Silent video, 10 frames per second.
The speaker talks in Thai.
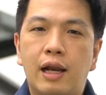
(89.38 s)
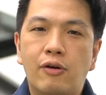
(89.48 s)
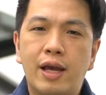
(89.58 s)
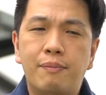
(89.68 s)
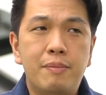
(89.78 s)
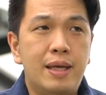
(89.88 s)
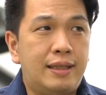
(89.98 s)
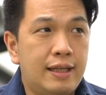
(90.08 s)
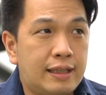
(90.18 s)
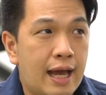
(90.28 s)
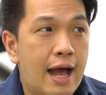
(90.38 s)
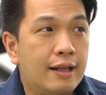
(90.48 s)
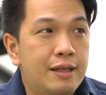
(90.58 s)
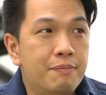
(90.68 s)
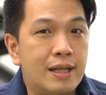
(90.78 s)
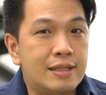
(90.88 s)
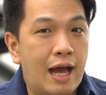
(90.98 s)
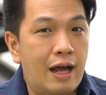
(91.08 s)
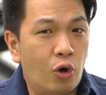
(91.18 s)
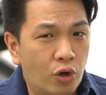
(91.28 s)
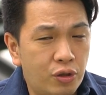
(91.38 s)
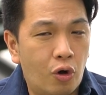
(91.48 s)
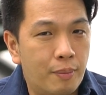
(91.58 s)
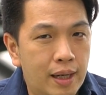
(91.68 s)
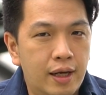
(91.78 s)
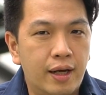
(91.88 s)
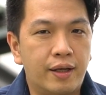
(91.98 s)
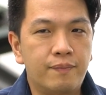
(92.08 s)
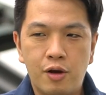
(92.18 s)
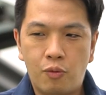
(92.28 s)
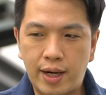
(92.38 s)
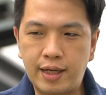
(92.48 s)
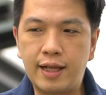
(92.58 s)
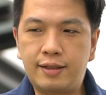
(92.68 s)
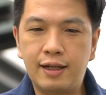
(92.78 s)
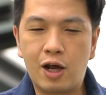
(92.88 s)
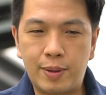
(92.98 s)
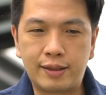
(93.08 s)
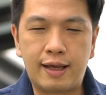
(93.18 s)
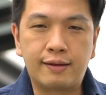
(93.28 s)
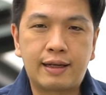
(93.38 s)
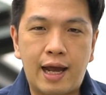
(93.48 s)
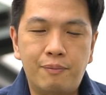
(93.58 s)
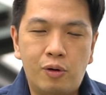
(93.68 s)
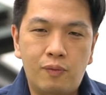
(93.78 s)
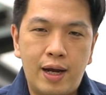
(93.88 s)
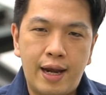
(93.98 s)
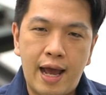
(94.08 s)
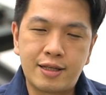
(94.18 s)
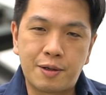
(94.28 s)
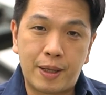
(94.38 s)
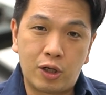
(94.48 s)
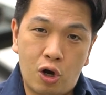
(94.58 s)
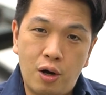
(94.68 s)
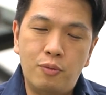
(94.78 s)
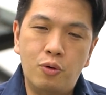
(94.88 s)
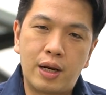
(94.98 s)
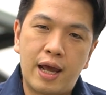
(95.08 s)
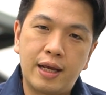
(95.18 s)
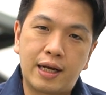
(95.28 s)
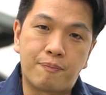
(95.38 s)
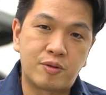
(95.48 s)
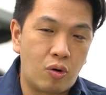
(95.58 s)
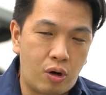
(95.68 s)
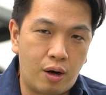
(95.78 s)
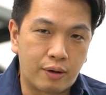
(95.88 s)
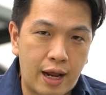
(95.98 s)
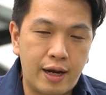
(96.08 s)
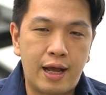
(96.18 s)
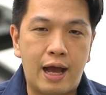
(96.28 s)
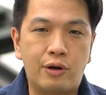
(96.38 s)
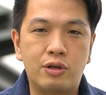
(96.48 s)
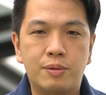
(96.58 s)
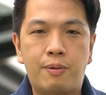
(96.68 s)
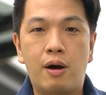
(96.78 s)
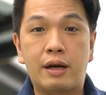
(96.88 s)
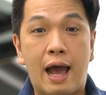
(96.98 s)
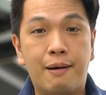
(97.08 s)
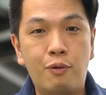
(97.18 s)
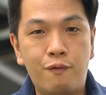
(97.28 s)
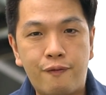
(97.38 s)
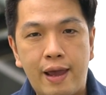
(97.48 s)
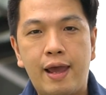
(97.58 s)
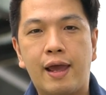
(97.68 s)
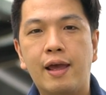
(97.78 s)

แล้วยังไม่มีทีท่าที่มันจะลดลงมาเลยวันนี้ที่เรามาเทสกันผมว่าน่าจะเป็นข้อมูลให้กับเจ้าของร้านอาหารโดยเฉพาะร้านบุฟเฟ่